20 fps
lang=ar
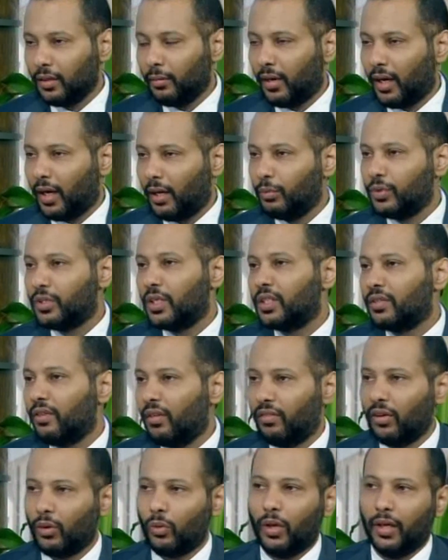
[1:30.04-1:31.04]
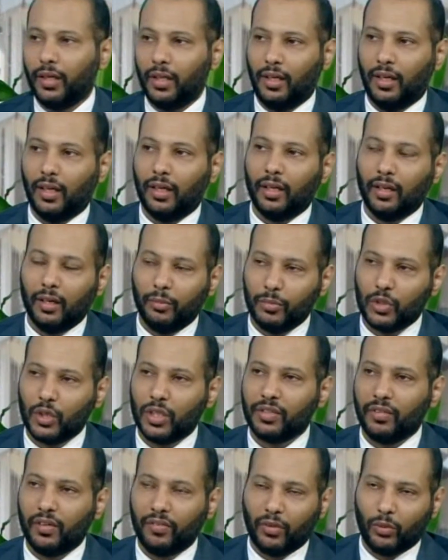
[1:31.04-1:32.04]
انطباع عن مستشفى الفروانيه، تفضل.
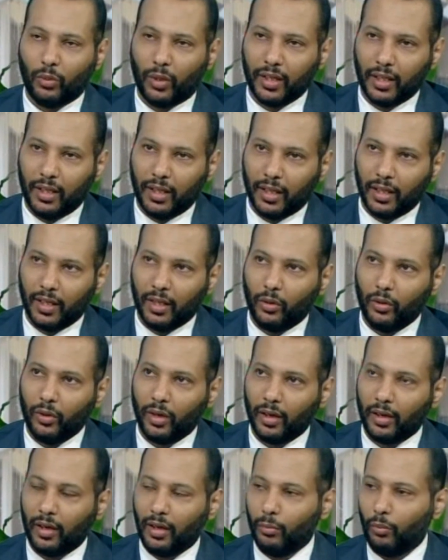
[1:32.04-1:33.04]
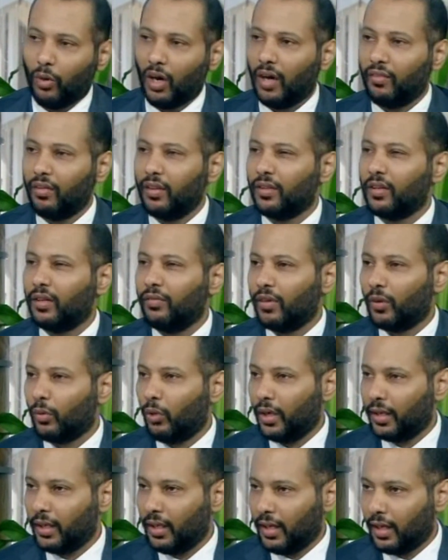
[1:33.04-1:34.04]
مستشفى الفروانيه هو يقع بمحافظه
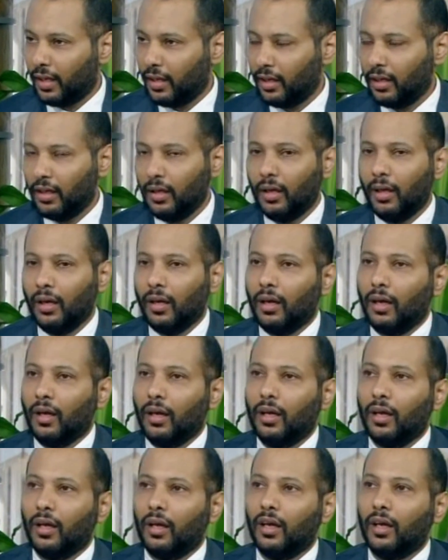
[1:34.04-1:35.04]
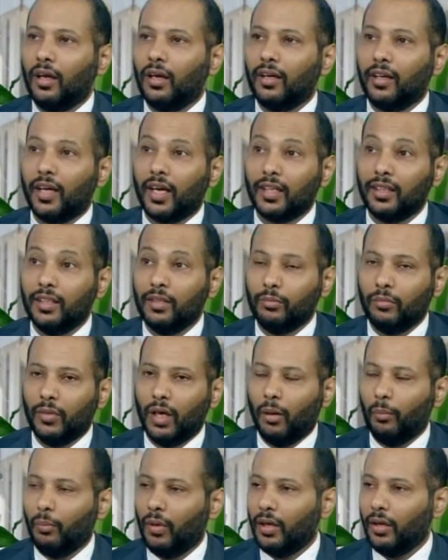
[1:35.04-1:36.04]
الفروانيه آه يخدم
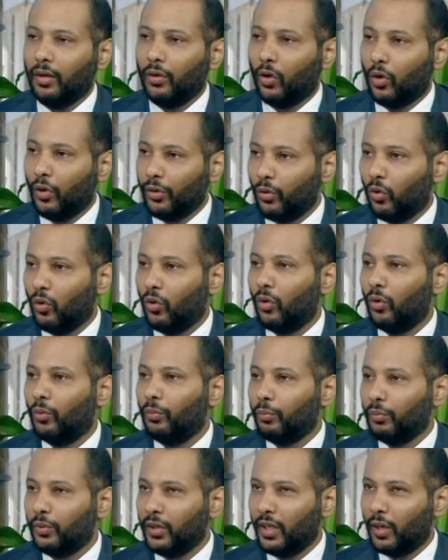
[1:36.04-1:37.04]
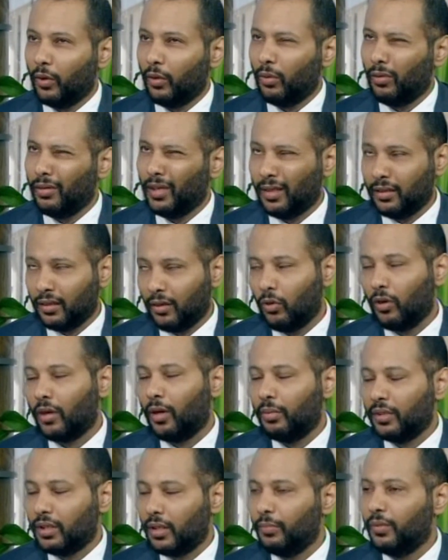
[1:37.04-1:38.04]
مليون و يعني
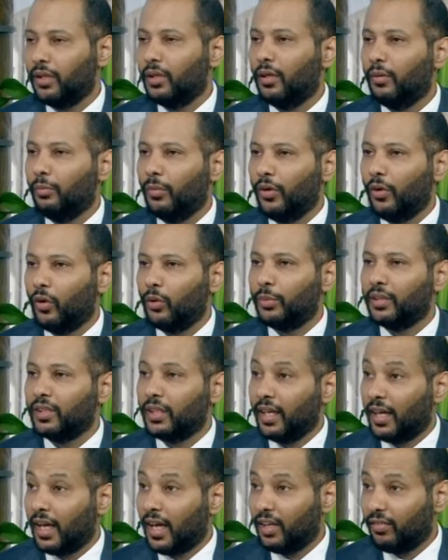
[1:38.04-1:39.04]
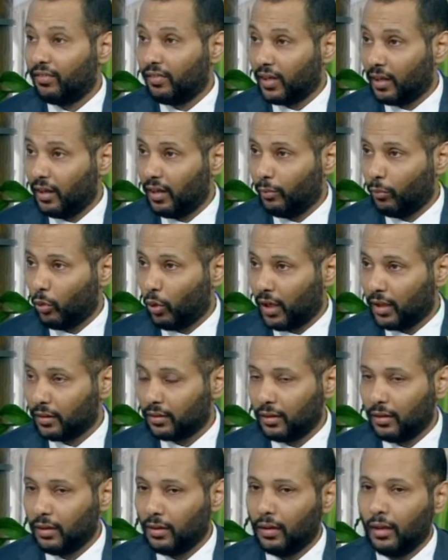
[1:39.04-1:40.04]
قرابه مليون و الف آه،
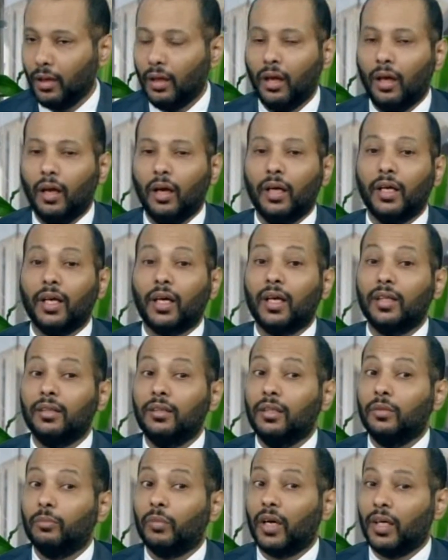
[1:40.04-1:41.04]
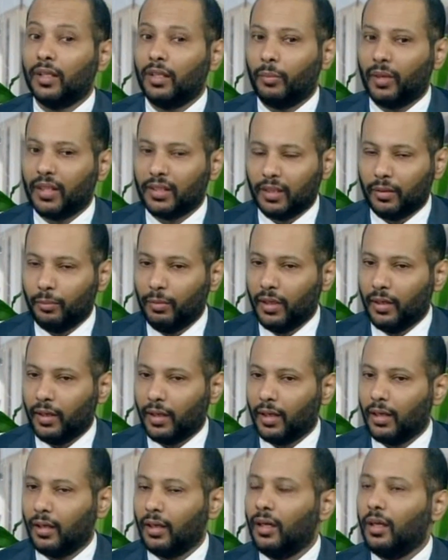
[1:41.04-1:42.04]
مواطن يقدم خدمات
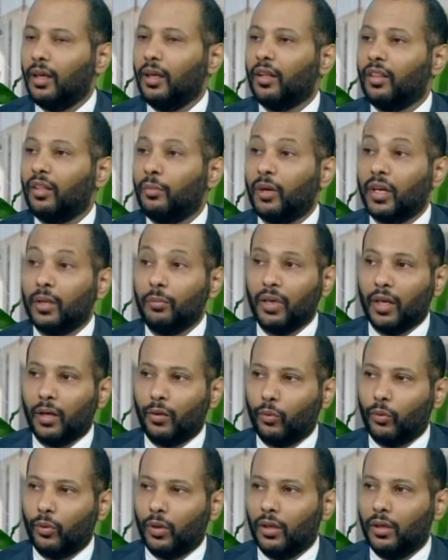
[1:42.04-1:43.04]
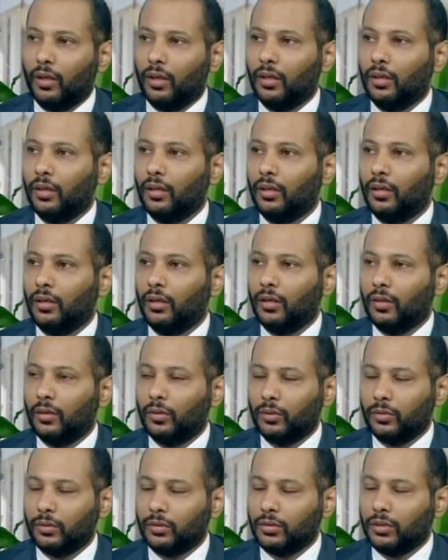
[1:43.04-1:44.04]
كبيره 800
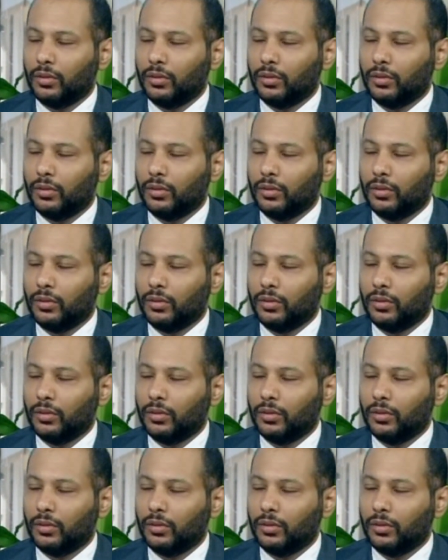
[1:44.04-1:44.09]
و